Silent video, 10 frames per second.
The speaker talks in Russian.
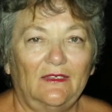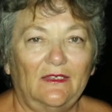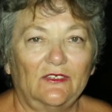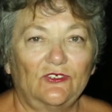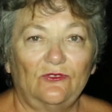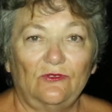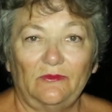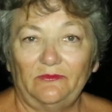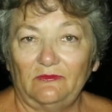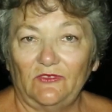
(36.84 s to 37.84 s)
Так
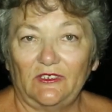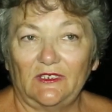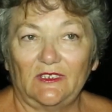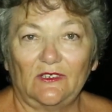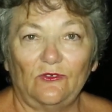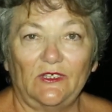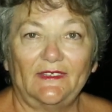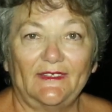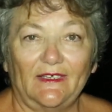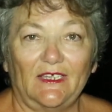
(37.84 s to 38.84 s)
что вот это такое,
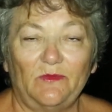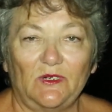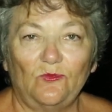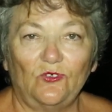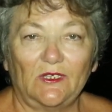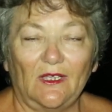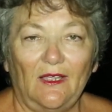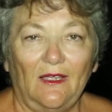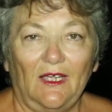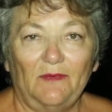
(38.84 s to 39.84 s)
такая обработка.
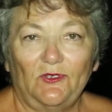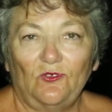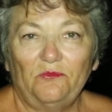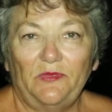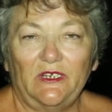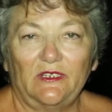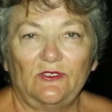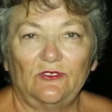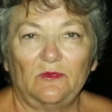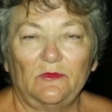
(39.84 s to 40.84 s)
А потом
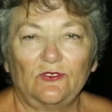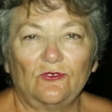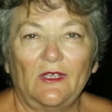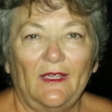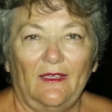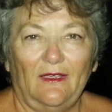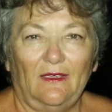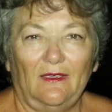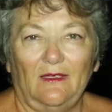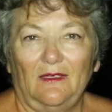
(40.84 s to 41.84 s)
перекисью я мажу
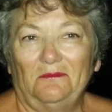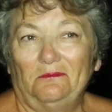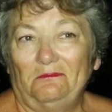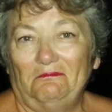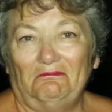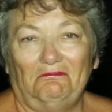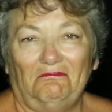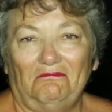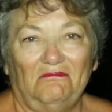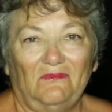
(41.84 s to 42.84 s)
и
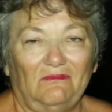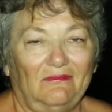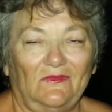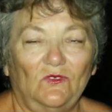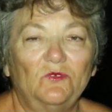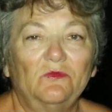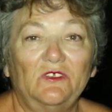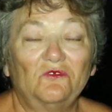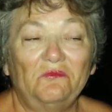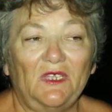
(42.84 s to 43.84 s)
в общем,
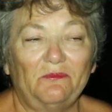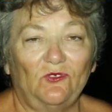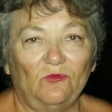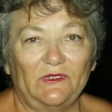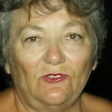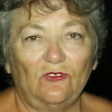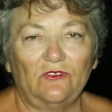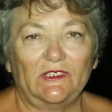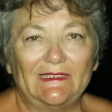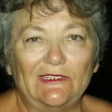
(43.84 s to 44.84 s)
будет, у меня потом следов,
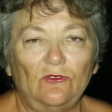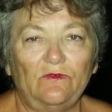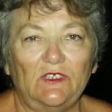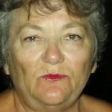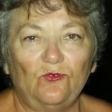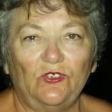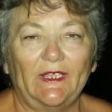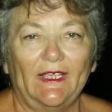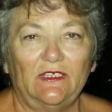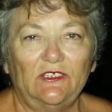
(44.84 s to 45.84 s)
следов не будет,
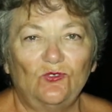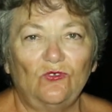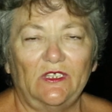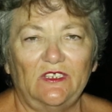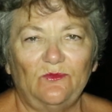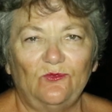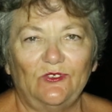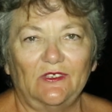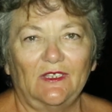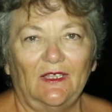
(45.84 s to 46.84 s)
и зуда не
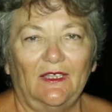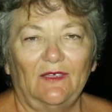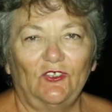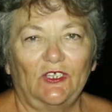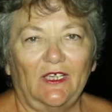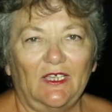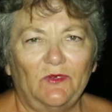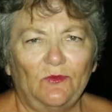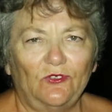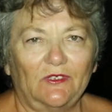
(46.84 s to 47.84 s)
будет. Вот такая
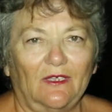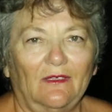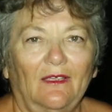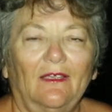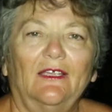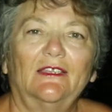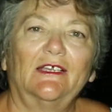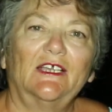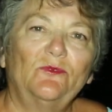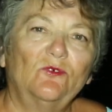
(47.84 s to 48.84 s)
обработка,
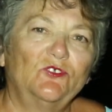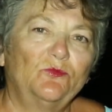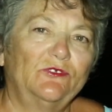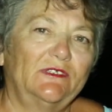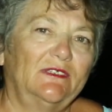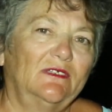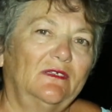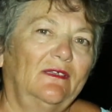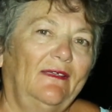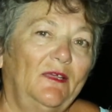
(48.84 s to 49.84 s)
такая помощь
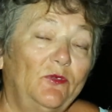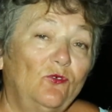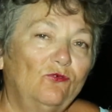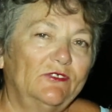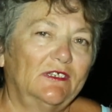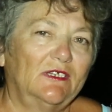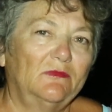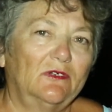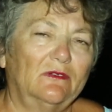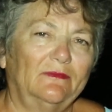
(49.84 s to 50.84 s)
после при укусе
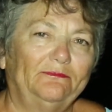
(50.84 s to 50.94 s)
комаров.